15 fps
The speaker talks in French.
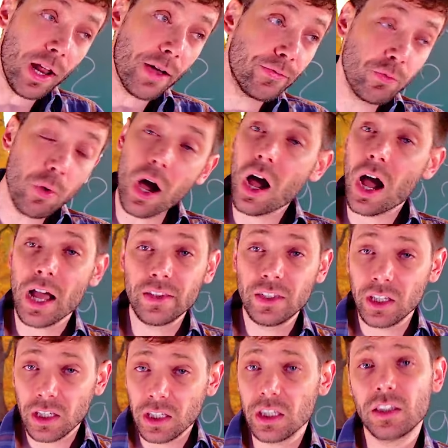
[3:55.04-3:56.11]
la voie à
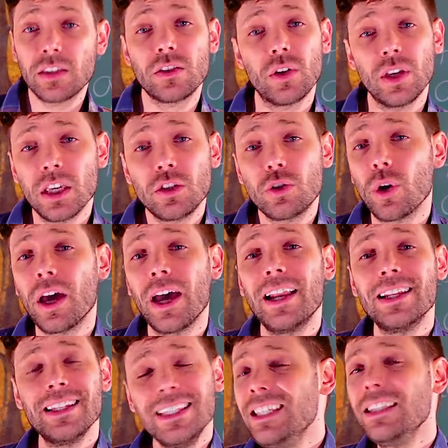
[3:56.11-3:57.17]
des rixes et
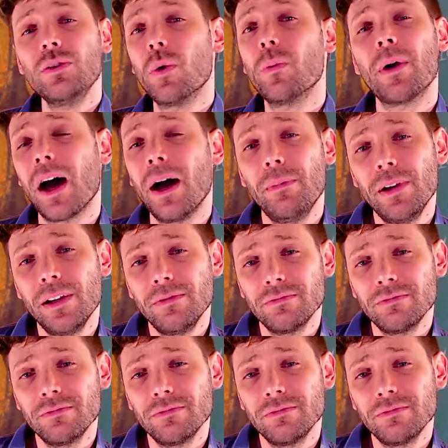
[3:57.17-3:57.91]
querelles innombrables,